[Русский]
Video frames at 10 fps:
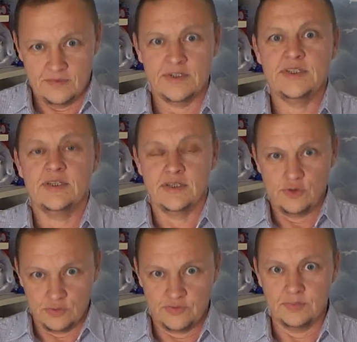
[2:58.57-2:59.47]
возникло
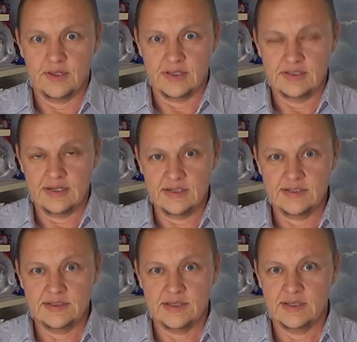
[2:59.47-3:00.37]
чувство
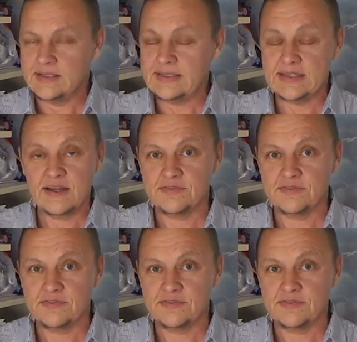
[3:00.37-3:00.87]
благодарности, не на